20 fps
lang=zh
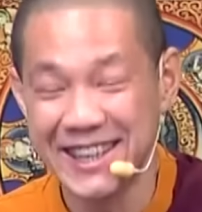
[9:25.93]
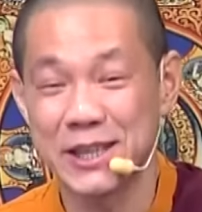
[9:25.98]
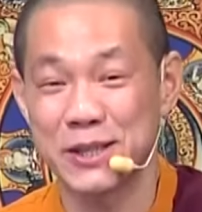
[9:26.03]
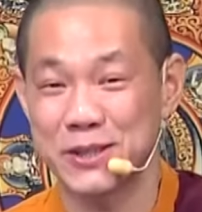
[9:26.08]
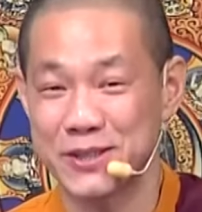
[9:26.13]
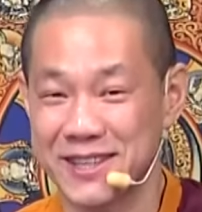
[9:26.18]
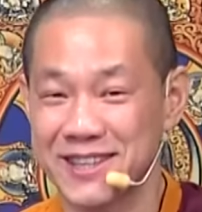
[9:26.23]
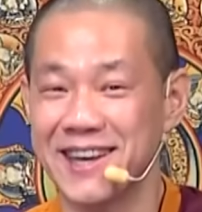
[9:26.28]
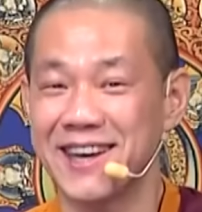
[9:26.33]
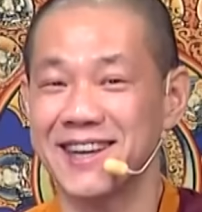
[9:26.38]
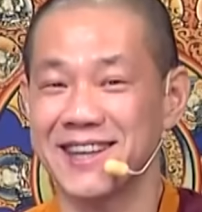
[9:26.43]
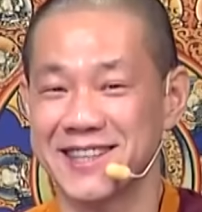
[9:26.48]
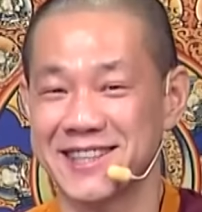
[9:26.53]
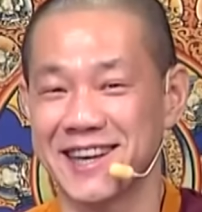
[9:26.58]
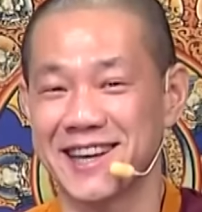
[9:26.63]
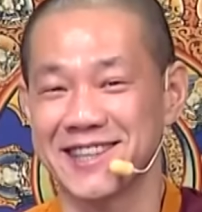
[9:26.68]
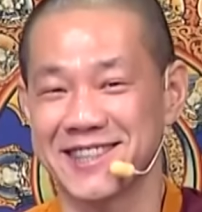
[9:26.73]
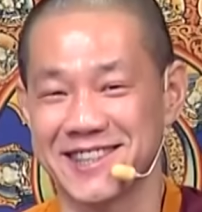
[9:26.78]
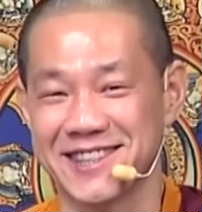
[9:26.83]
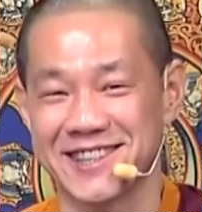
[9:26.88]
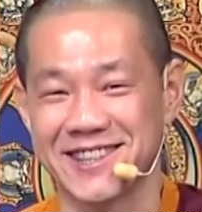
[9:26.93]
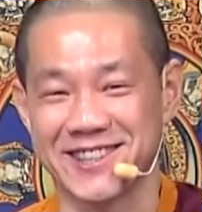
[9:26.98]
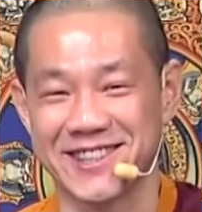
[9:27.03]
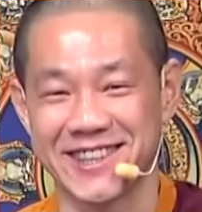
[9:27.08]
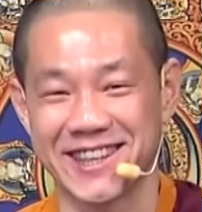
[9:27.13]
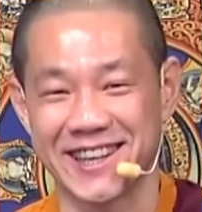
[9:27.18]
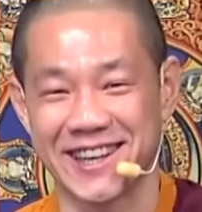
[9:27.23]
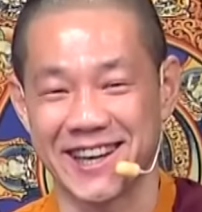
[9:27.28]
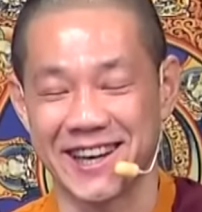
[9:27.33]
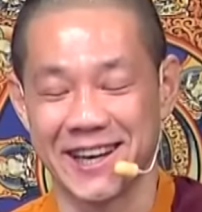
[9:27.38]
最大的加持就
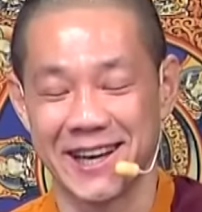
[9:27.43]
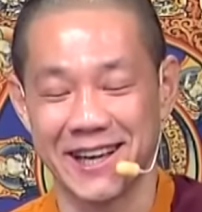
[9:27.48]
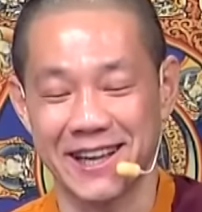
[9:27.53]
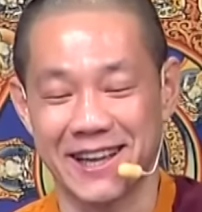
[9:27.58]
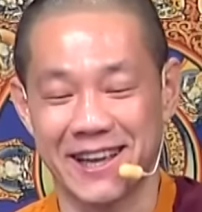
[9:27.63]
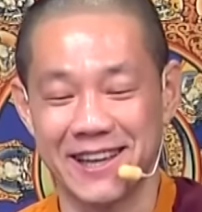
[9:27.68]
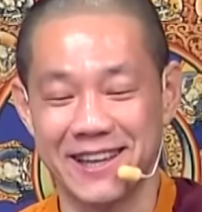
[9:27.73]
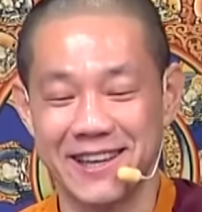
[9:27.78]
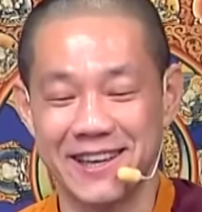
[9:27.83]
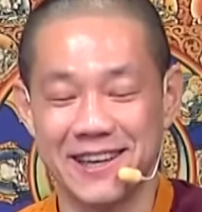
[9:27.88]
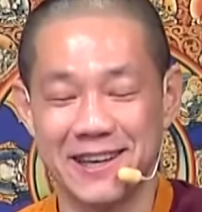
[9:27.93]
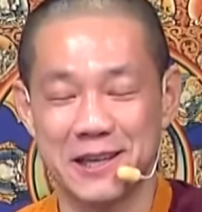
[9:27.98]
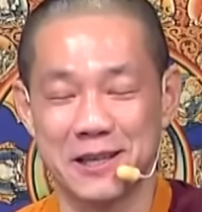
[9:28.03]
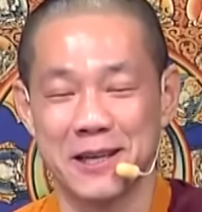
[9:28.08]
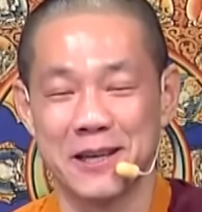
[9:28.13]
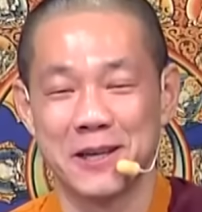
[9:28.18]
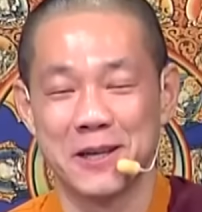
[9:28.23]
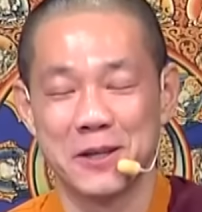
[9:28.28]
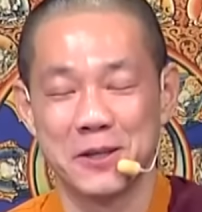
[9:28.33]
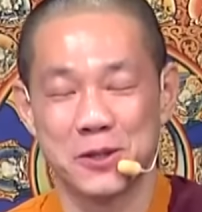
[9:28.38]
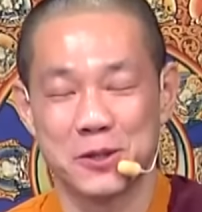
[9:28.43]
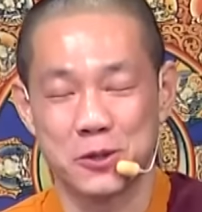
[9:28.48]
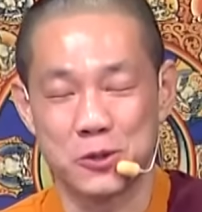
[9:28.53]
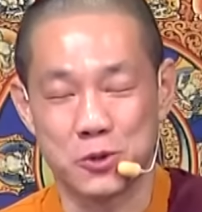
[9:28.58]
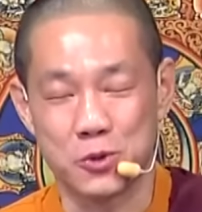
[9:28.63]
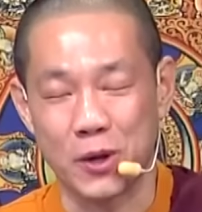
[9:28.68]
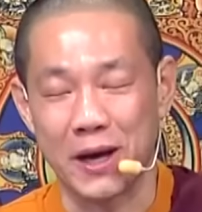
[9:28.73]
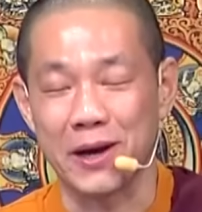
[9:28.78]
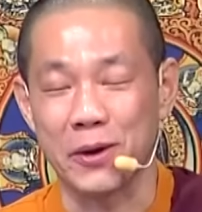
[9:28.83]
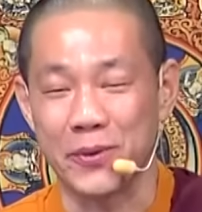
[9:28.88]
这个，你立刻就
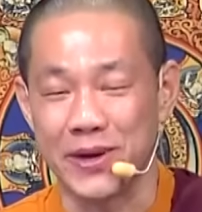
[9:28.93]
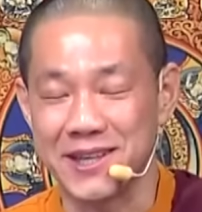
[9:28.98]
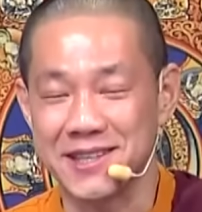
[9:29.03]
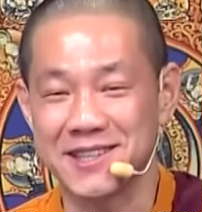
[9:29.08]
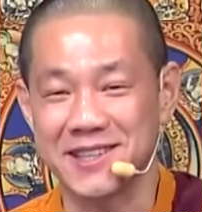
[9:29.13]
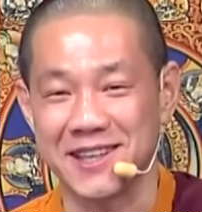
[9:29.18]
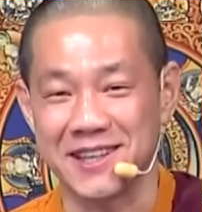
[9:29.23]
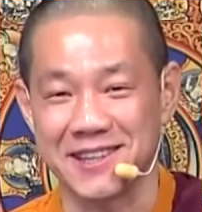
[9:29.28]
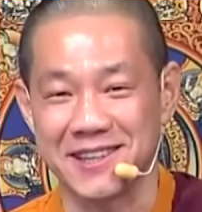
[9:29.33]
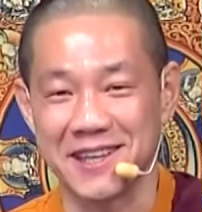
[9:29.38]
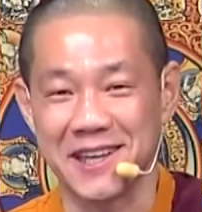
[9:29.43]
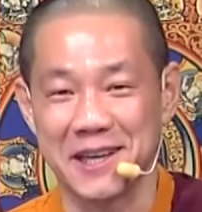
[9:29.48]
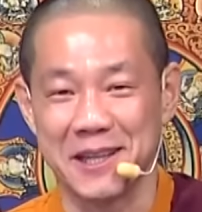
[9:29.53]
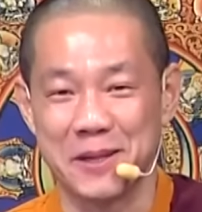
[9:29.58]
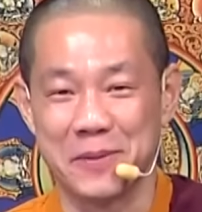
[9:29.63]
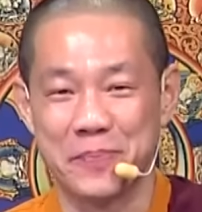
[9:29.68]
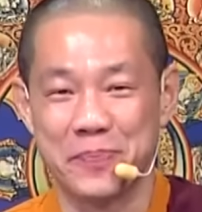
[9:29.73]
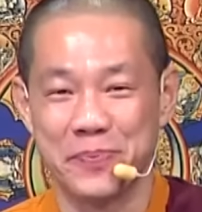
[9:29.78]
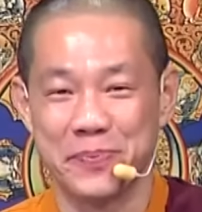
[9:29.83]
转为正念